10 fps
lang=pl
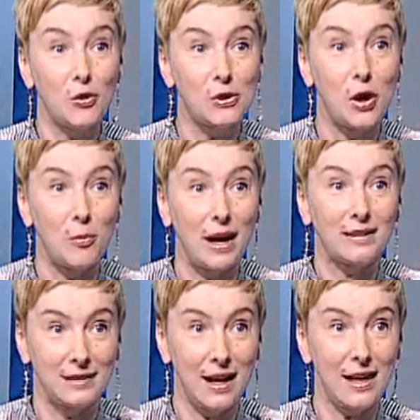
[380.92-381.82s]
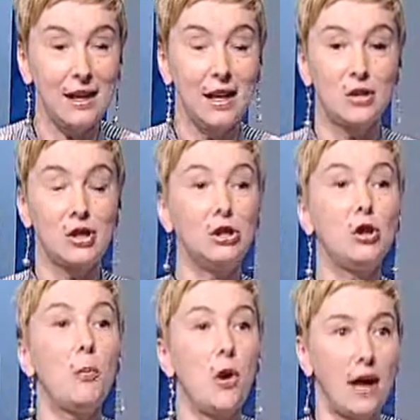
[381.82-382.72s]
osoba, tak? Czyli
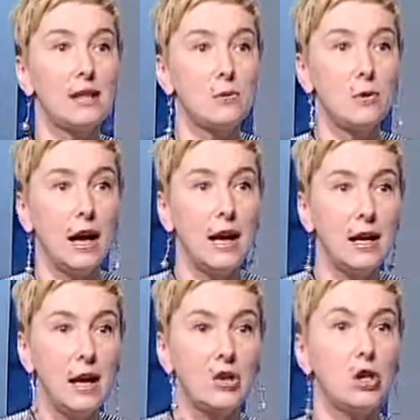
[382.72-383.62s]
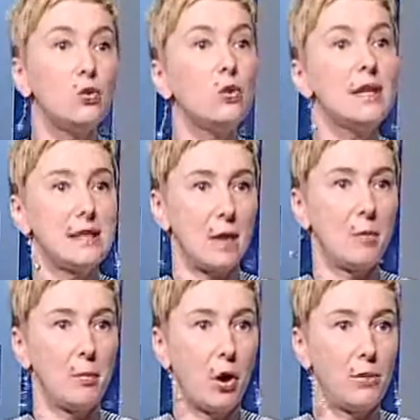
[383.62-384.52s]
to pokazuje, że tu jest
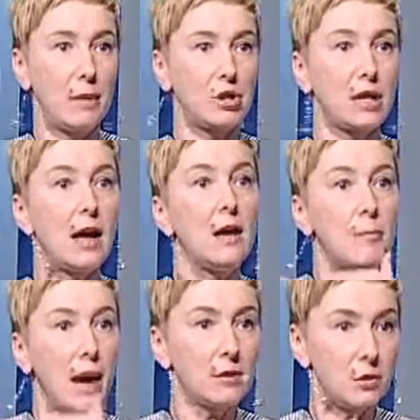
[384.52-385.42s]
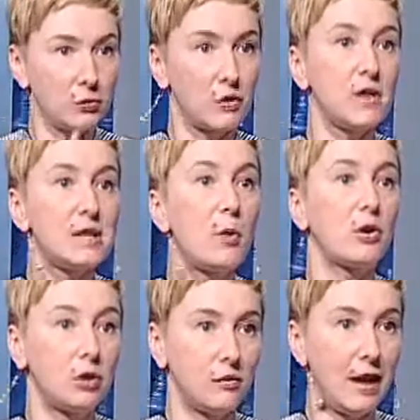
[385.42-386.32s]
jakby problem, że ta bardzo już
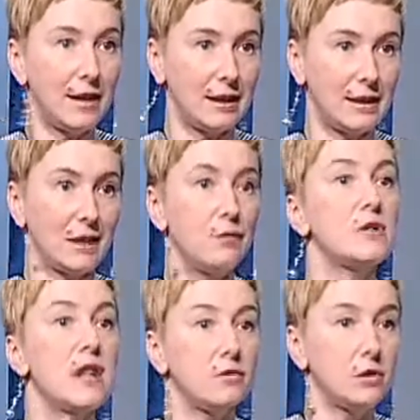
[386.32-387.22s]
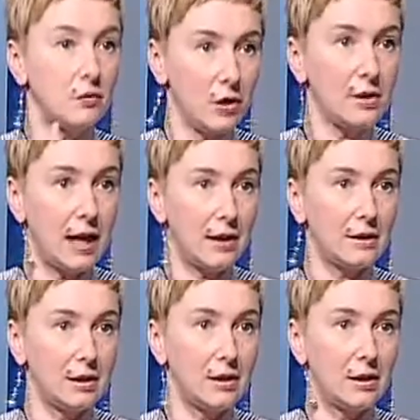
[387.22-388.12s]
wysportowana, tak uzawodowiona,
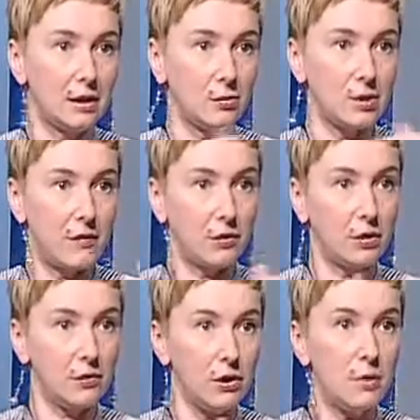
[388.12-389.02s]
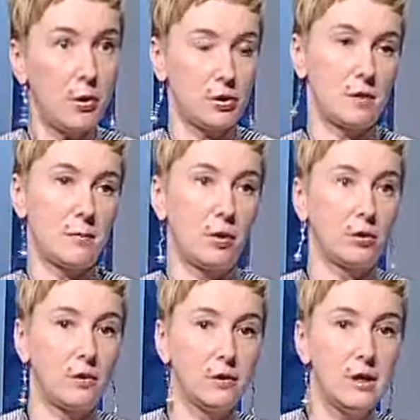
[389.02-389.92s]
yy, uzawodowiony poziom
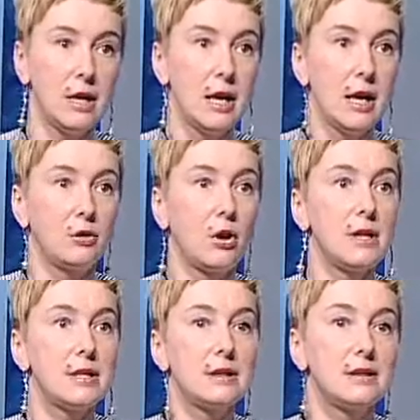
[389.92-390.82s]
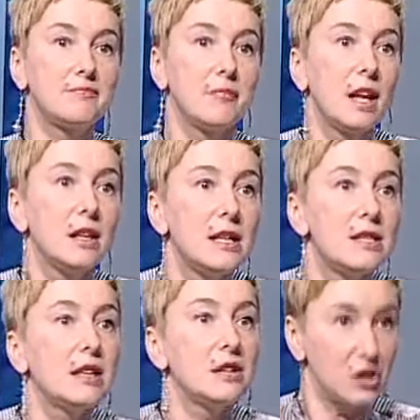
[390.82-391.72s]
sportowy to jest
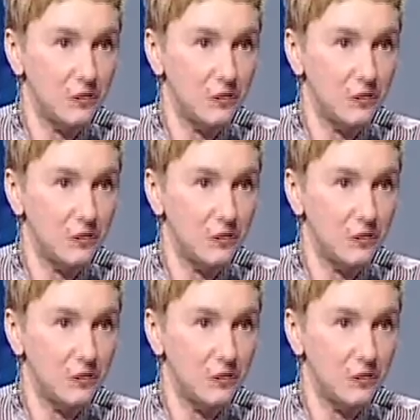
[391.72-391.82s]
niestety